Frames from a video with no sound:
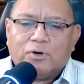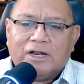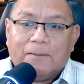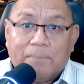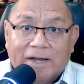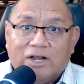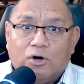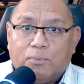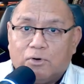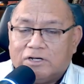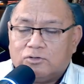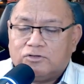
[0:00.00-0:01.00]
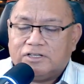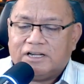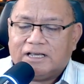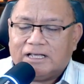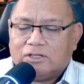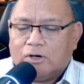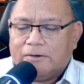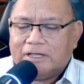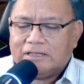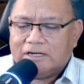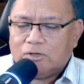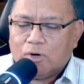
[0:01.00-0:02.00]
el Pleno, porque esto tiene que todavía
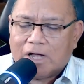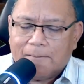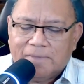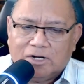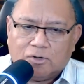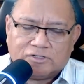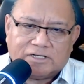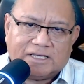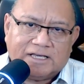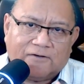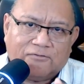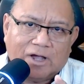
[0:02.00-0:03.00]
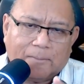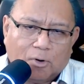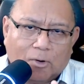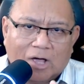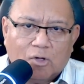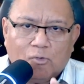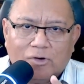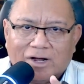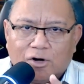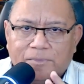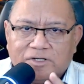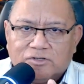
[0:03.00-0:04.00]
tiene un camino, o sea, ya fue aprobado en una
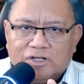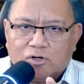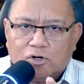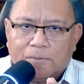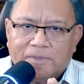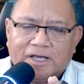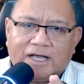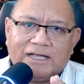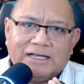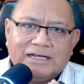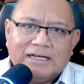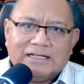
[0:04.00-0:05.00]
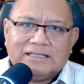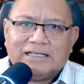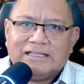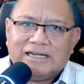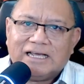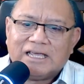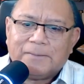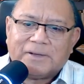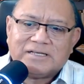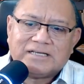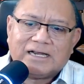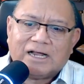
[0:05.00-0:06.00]
comisión de economía, tendría que
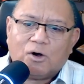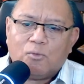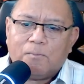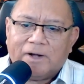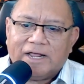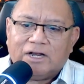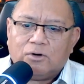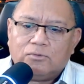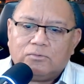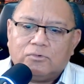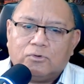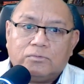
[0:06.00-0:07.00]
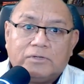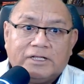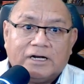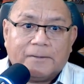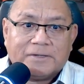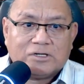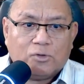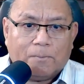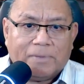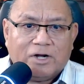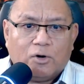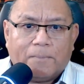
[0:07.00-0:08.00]
pasar a un pleno, ¿no? Tendría que pasar a un
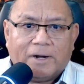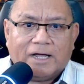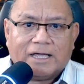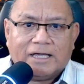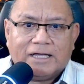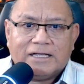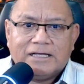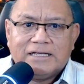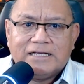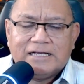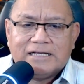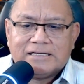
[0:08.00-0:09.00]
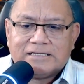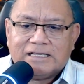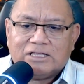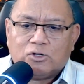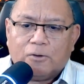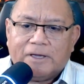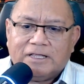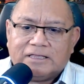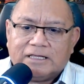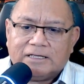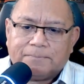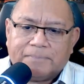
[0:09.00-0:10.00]
pleno para que
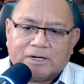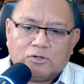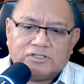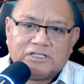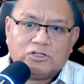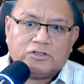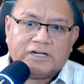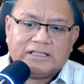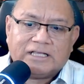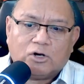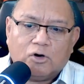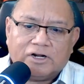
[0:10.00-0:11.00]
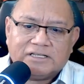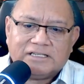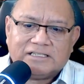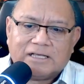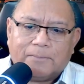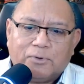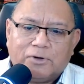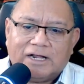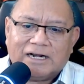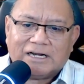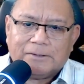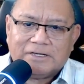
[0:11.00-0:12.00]
120, perdón, 130 congresistas puedan
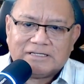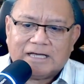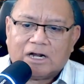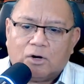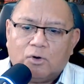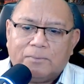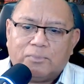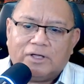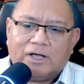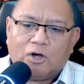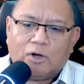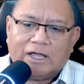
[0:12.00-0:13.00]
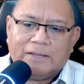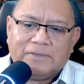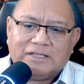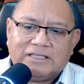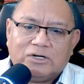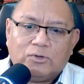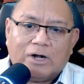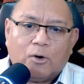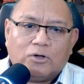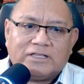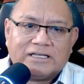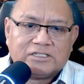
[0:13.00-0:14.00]
revisarlo y puedan emitir una
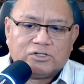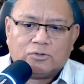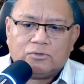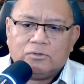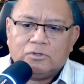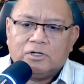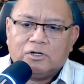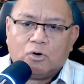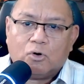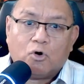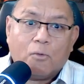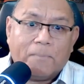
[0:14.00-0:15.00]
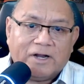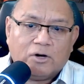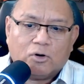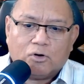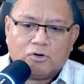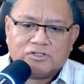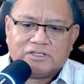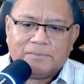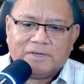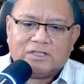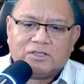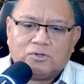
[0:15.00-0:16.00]
votación, ¿no? Con pleno
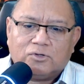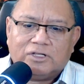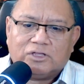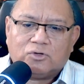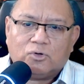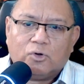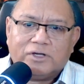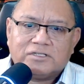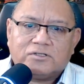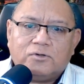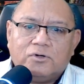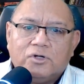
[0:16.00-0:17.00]
conocimiento de todo esto